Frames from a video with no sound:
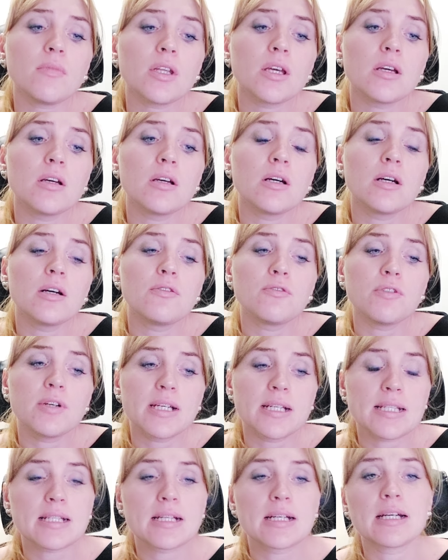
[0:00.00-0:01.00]
э,
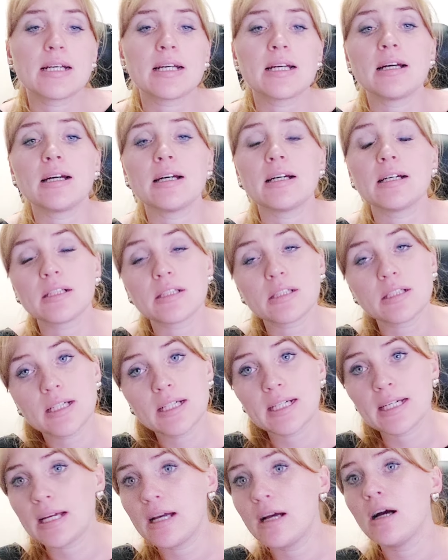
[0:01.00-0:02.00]
ФСГ,
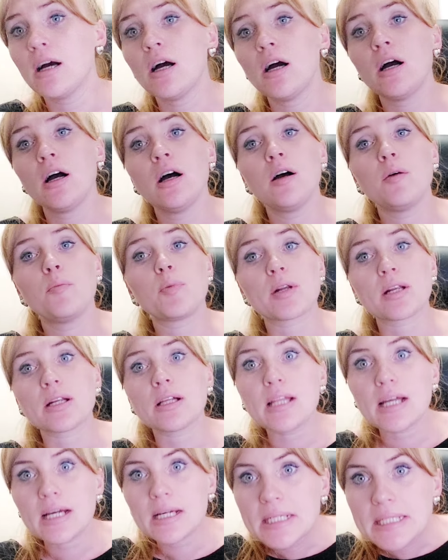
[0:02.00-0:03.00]
ЛГ,
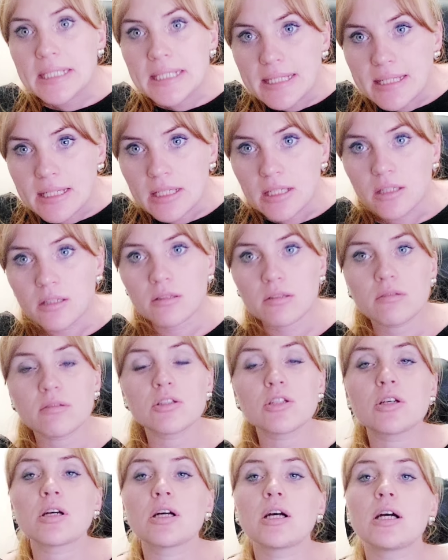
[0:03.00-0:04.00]
пролактин,
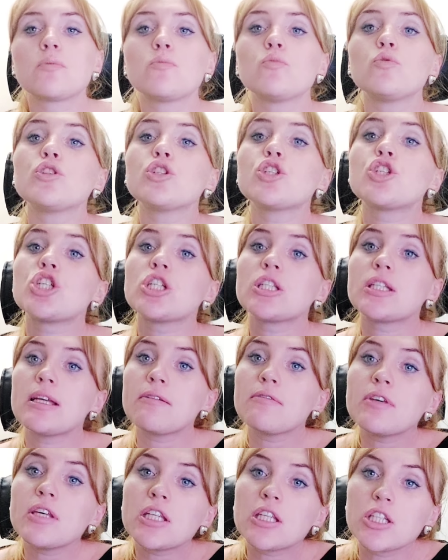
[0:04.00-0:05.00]
гормоны
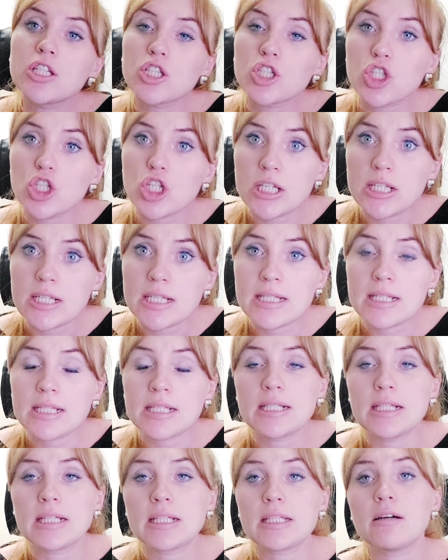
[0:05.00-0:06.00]
щитовидной железы
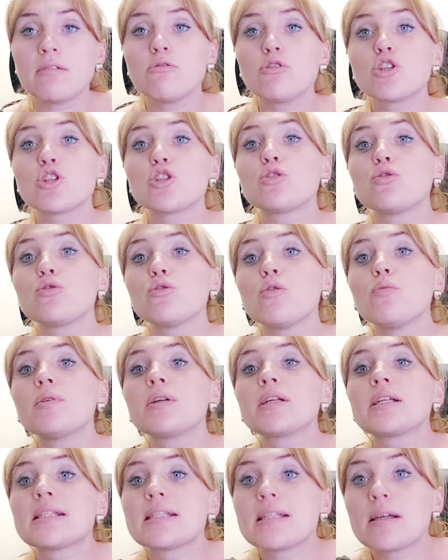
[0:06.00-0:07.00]
для того,
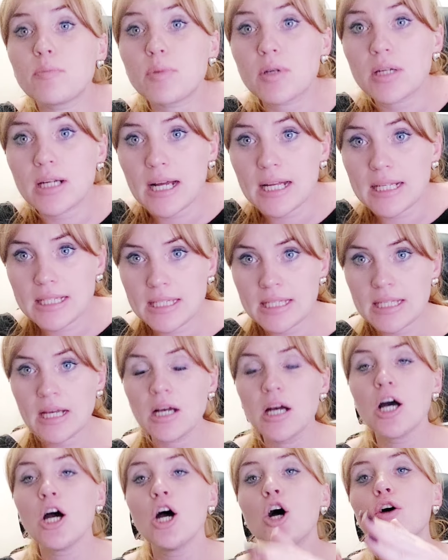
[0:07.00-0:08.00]
чтобы
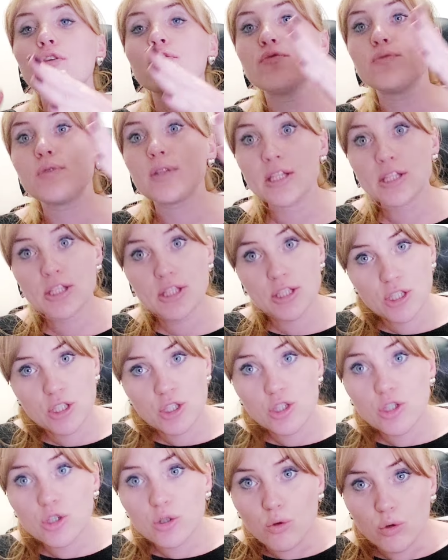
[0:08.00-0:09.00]
разобраться,
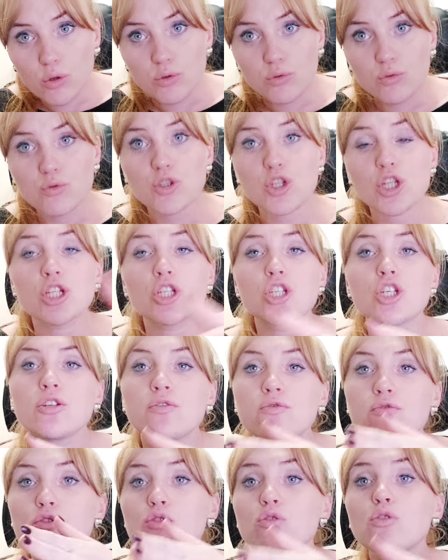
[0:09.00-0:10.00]
тестостерон у
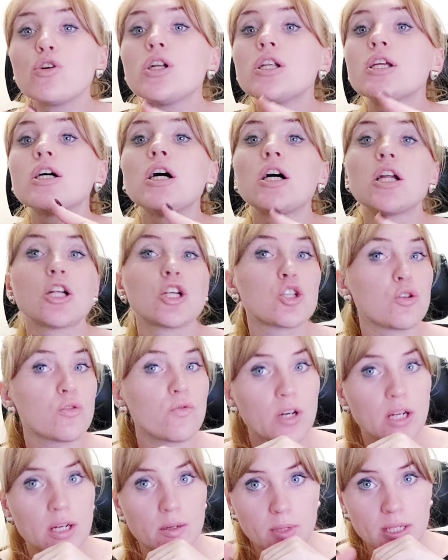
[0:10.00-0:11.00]
женщин, все ли хорошо
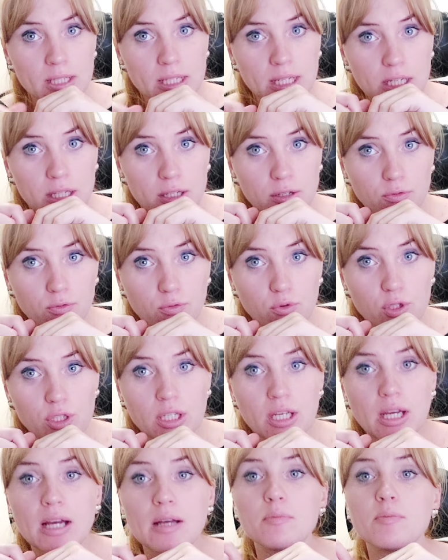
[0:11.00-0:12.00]
в гормональном
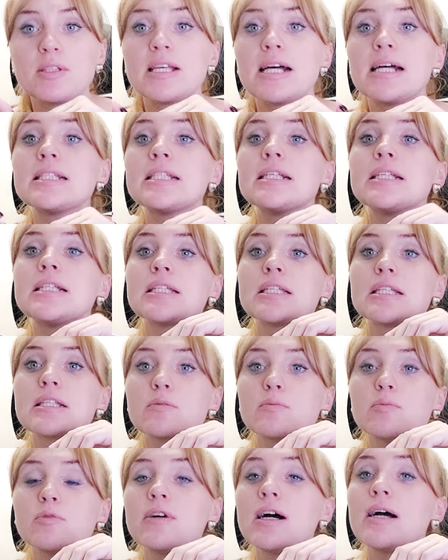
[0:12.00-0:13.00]
фоне. Обязательно не
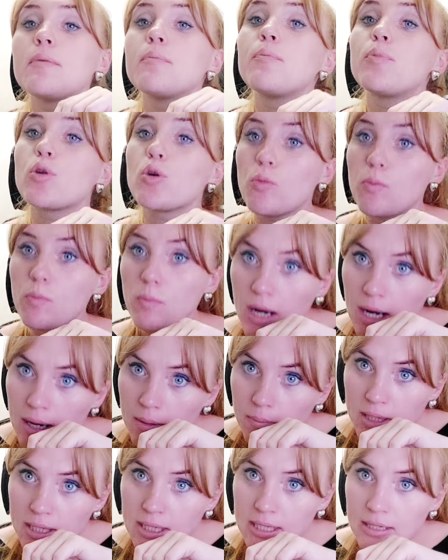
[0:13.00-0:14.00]
забываем про
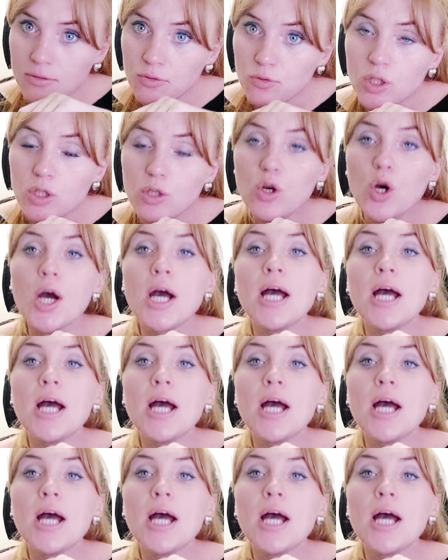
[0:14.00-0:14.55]
маммографию,